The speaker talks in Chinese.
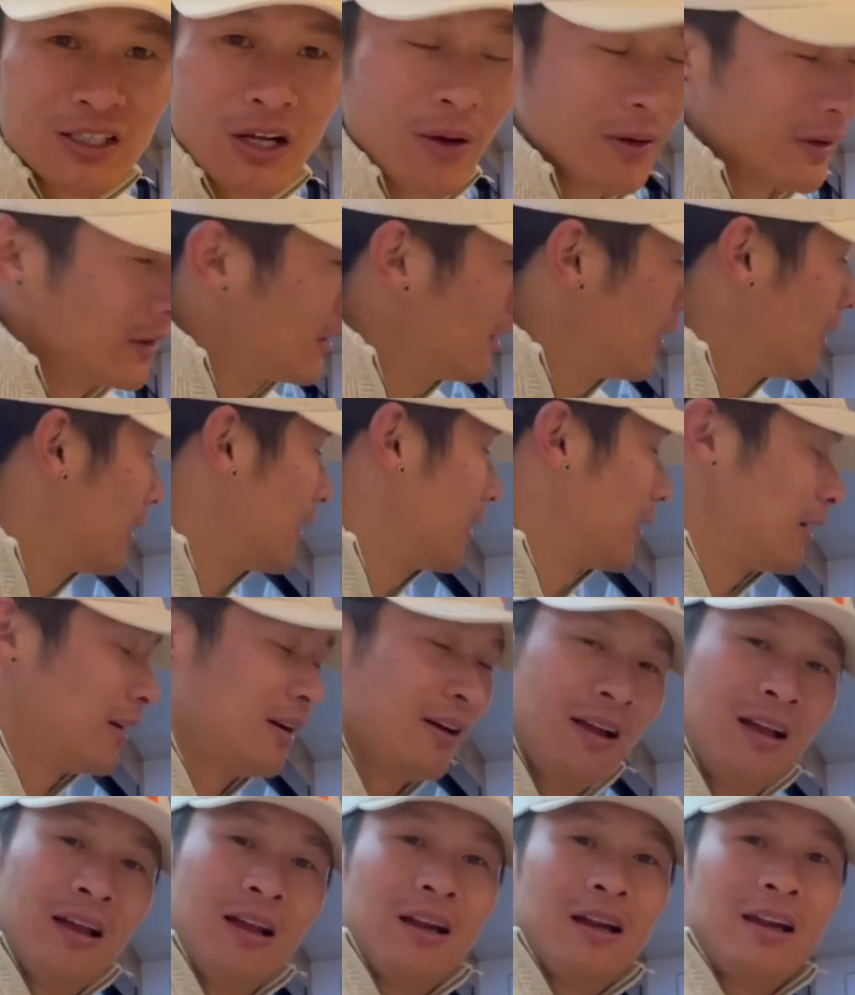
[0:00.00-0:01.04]
炒一个
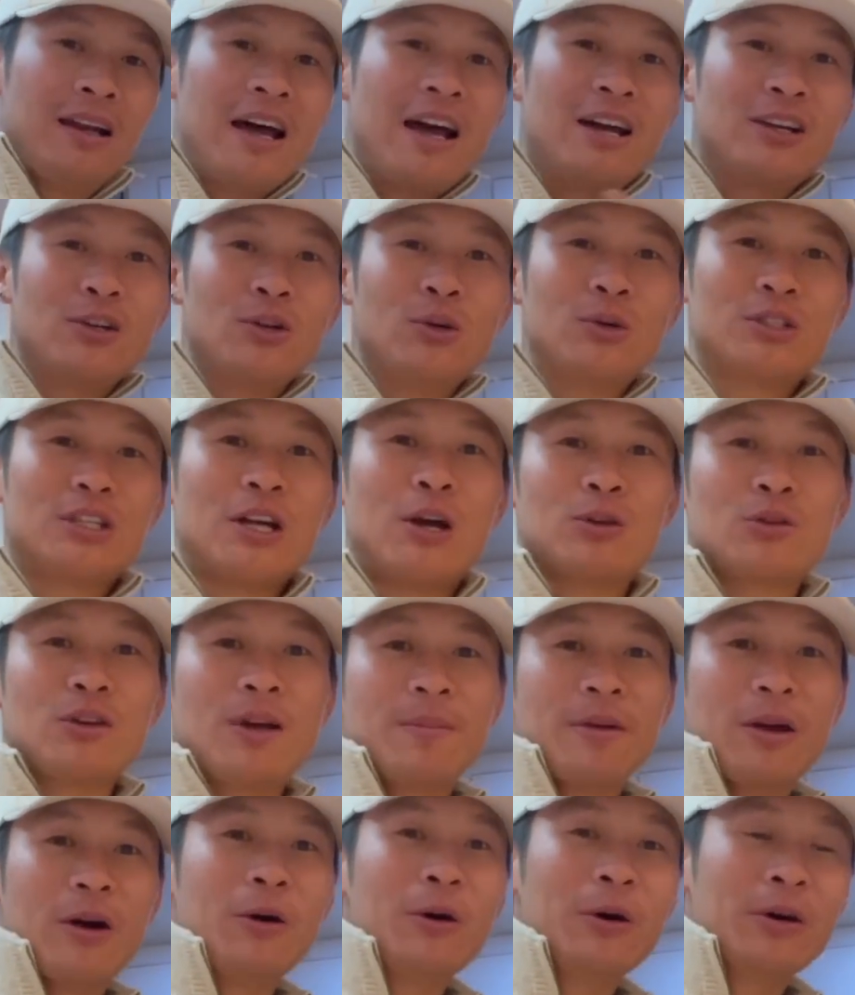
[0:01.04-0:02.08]
腊肉炒蒜
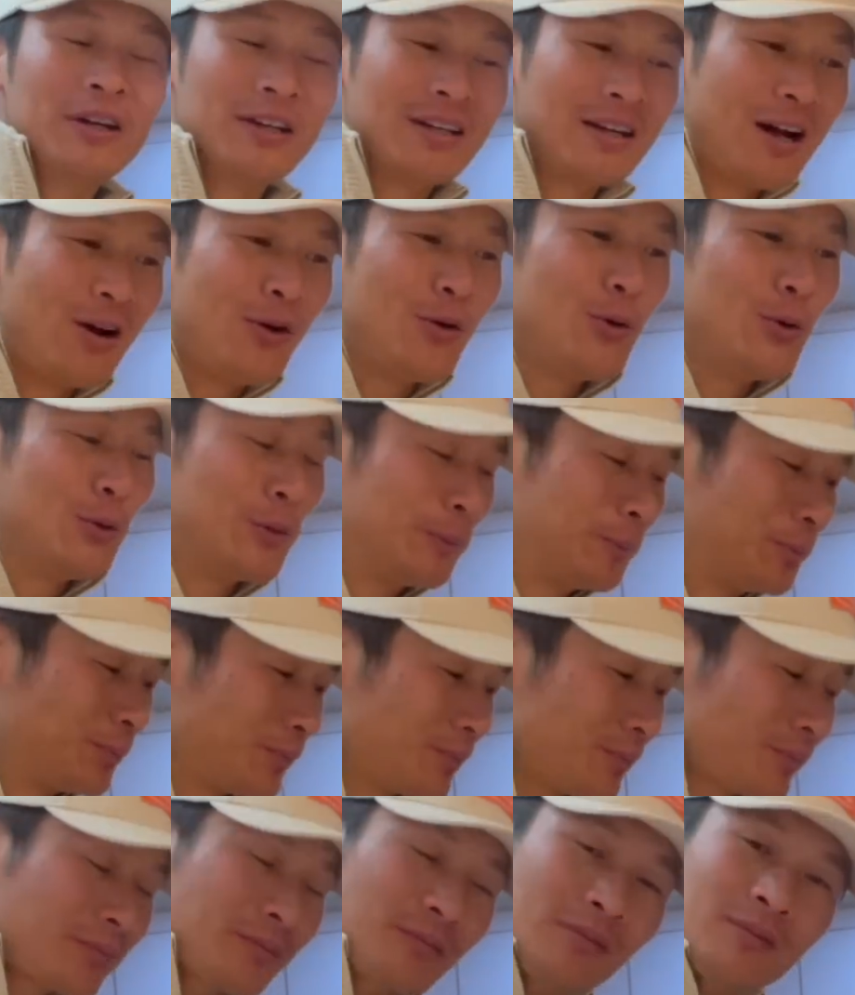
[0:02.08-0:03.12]
苗，然后
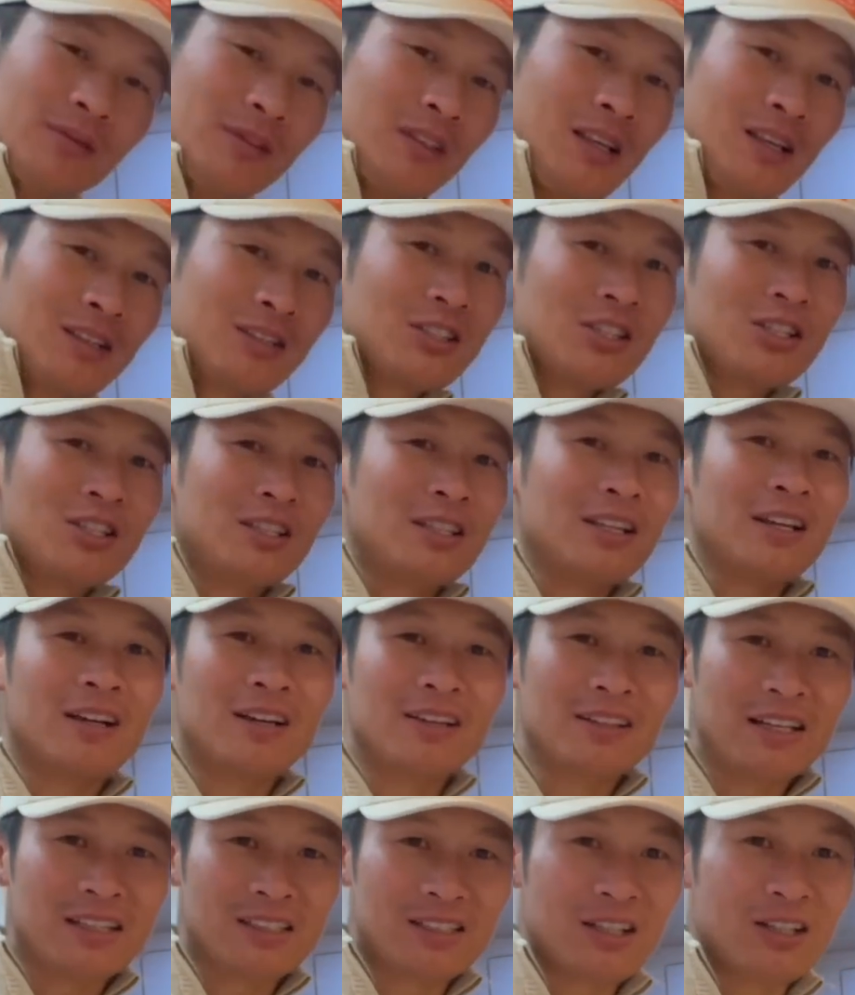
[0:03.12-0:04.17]
自己一个
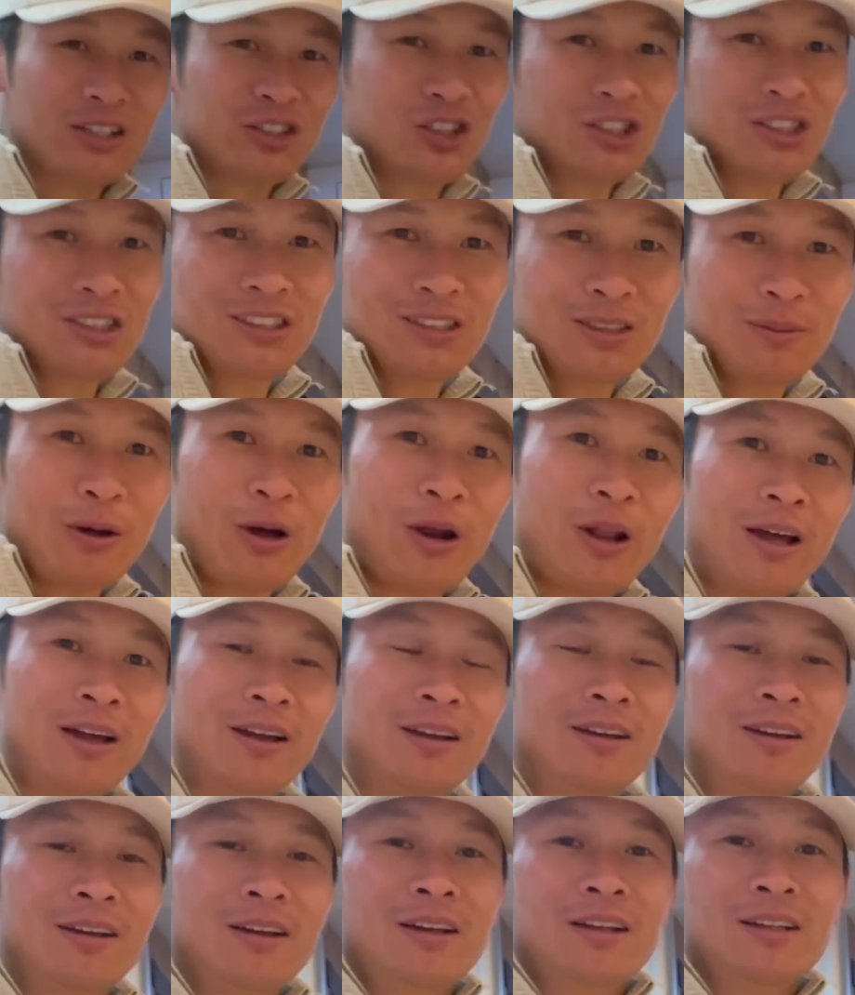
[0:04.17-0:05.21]
人在车上吃吃饱了，
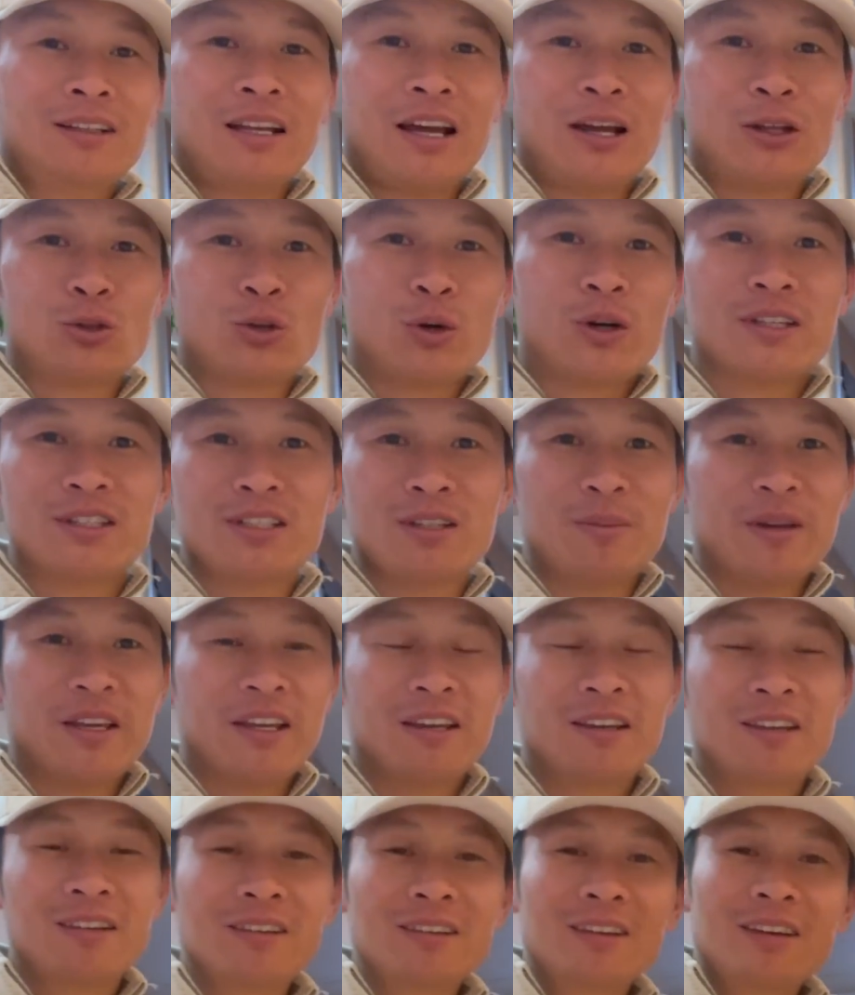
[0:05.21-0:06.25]
等下做个视
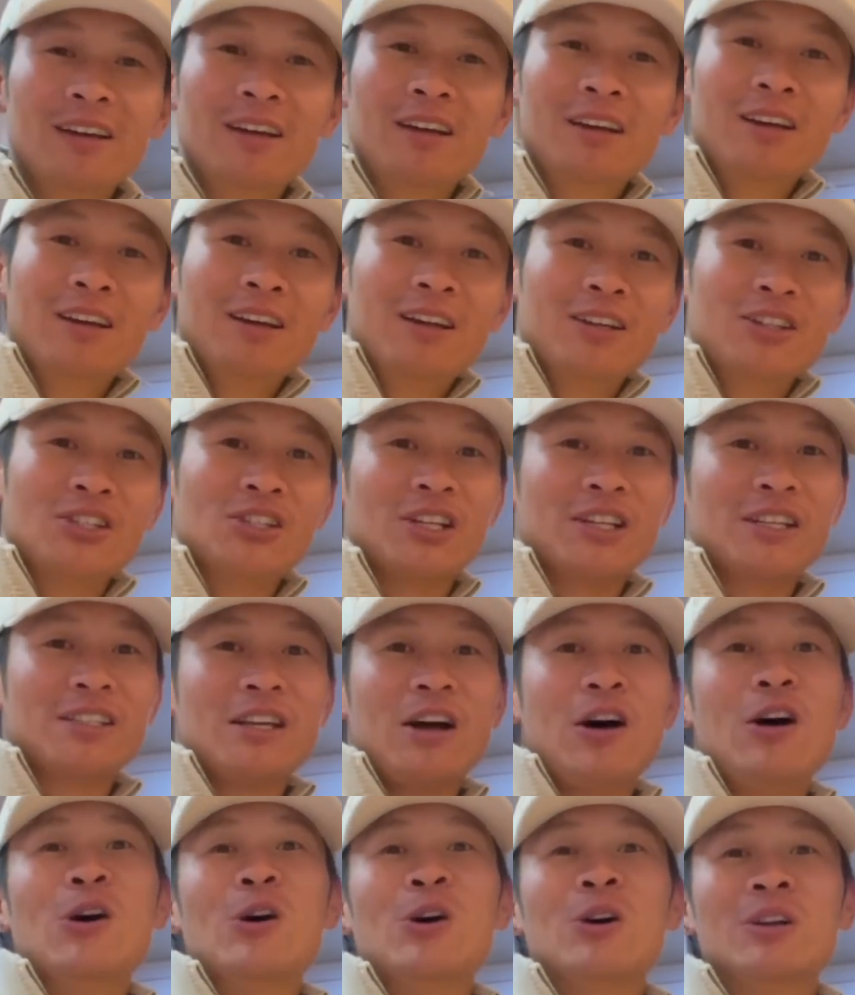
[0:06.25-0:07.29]
频，洗个
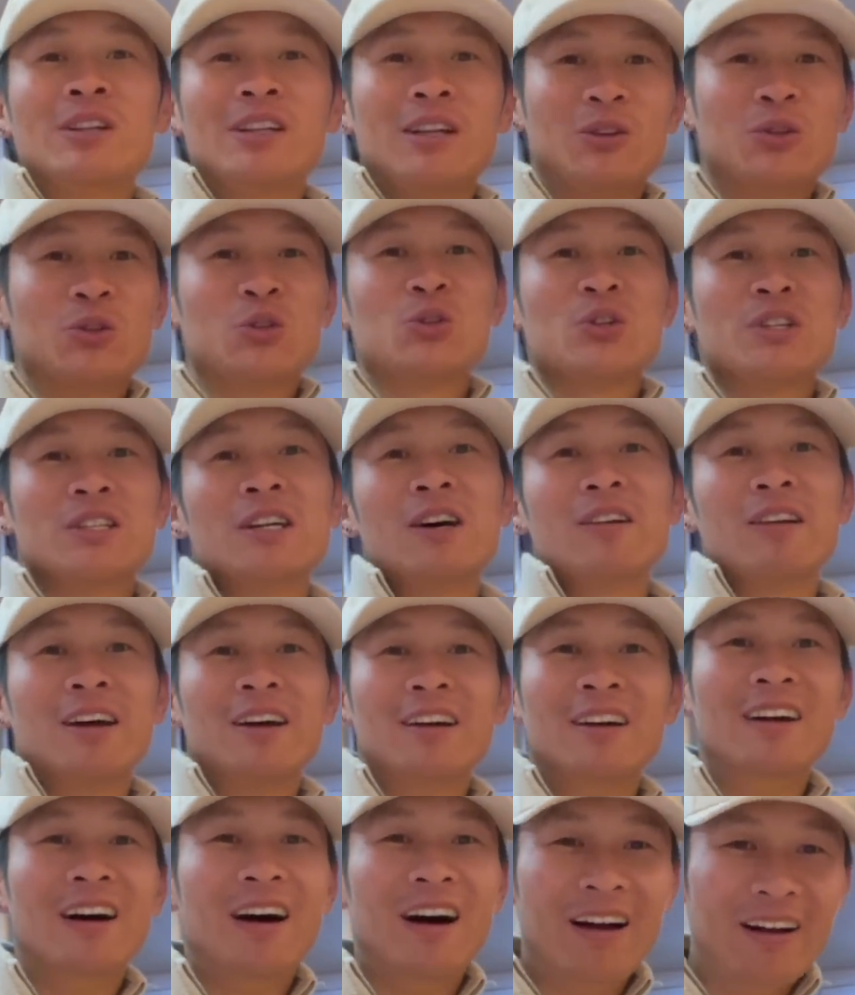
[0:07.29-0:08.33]
澡，然后就睡觉了
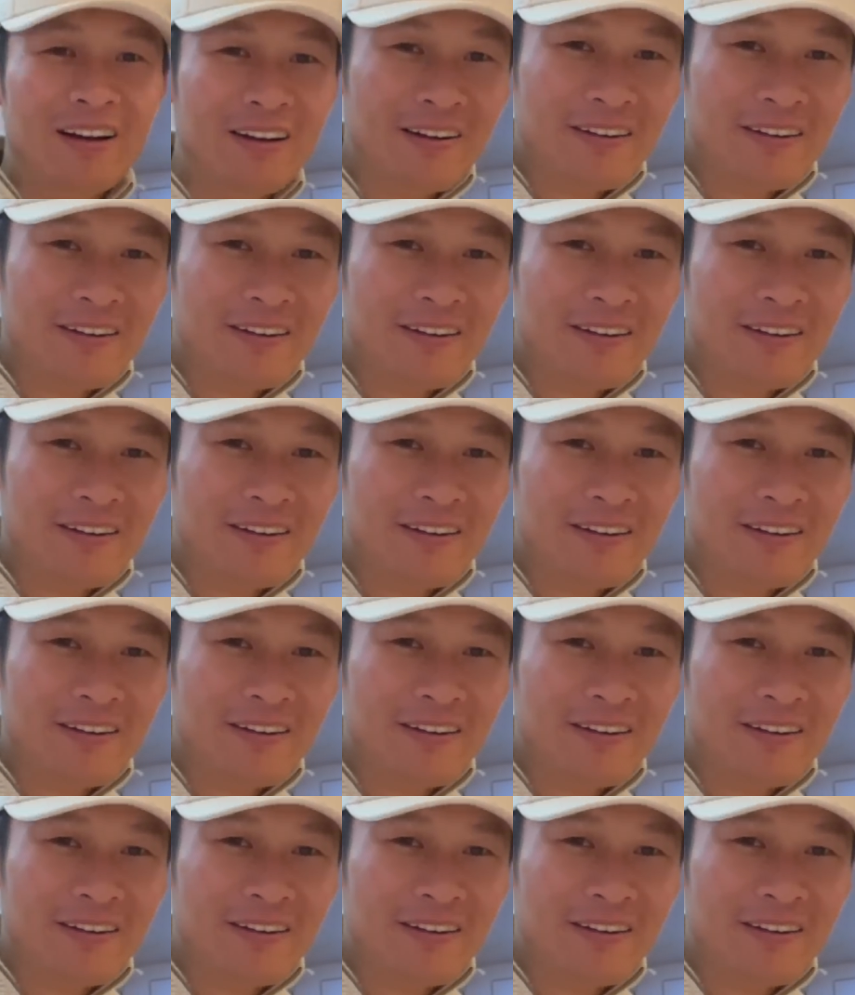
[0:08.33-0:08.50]
哈。